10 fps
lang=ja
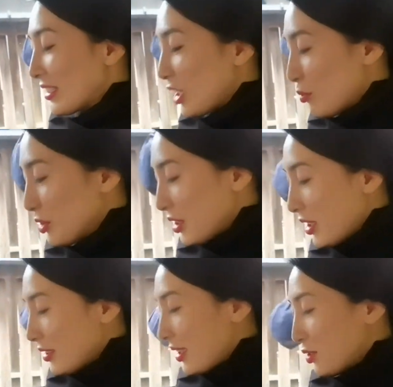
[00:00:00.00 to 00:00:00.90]
黒がよ
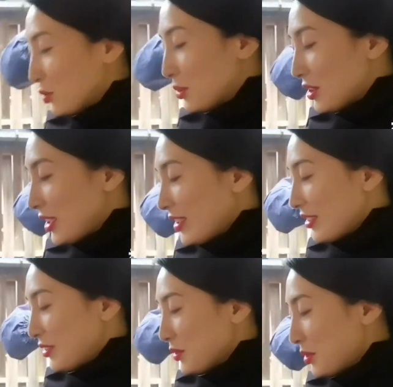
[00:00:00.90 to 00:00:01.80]
く似合ってます。
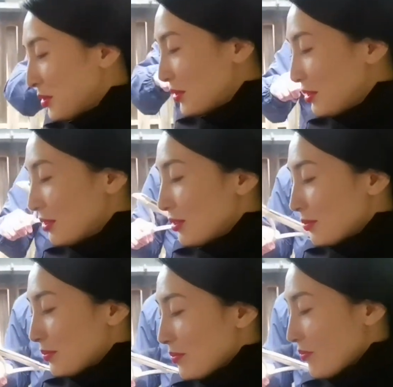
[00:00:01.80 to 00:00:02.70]

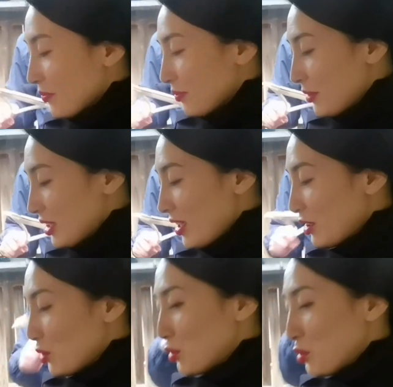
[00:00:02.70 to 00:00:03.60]
見て、
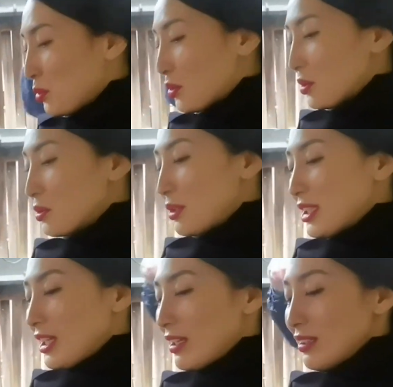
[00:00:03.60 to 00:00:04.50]
今日のポイントは
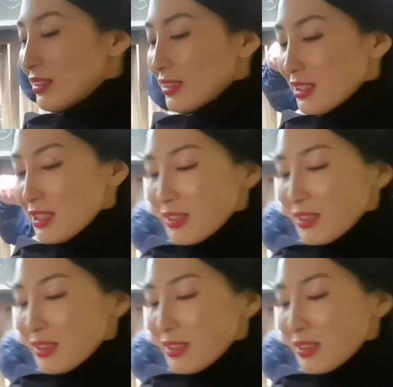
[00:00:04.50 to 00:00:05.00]
ね。はい。